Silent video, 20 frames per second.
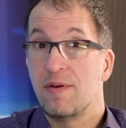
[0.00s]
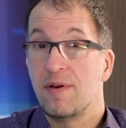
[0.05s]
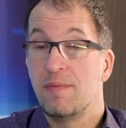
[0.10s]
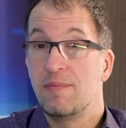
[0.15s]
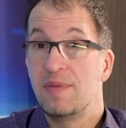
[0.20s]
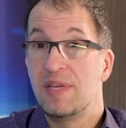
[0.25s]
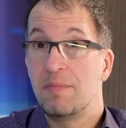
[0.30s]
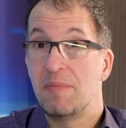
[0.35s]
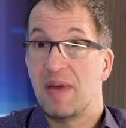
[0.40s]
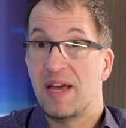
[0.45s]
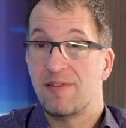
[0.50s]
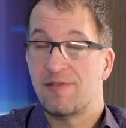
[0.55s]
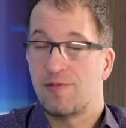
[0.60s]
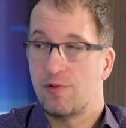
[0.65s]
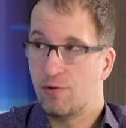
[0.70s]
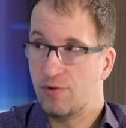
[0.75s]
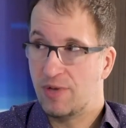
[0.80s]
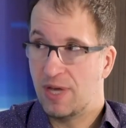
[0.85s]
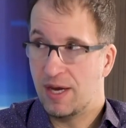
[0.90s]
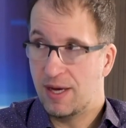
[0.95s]
ähm, die
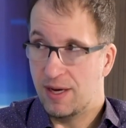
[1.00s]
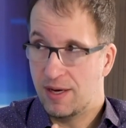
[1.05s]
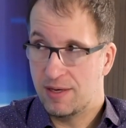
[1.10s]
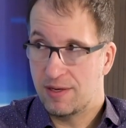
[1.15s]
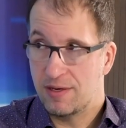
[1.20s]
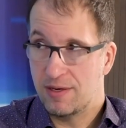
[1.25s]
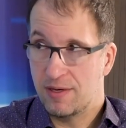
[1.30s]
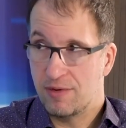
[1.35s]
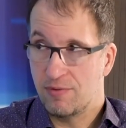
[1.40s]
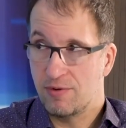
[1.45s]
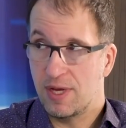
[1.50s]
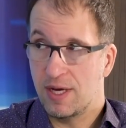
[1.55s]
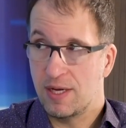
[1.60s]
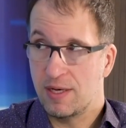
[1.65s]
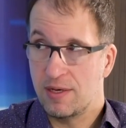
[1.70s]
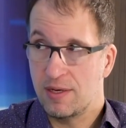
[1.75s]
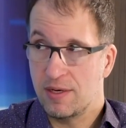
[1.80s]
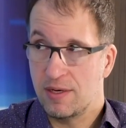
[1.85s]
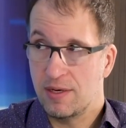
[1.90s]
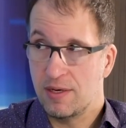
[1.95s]
Maslow ja hatte und
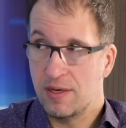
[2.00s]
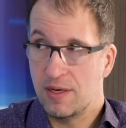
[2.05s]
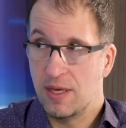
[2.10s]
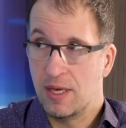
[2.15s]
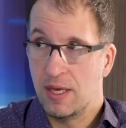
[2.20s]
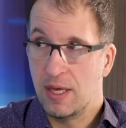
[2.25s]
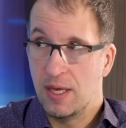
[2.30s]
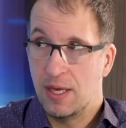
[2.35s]
andere,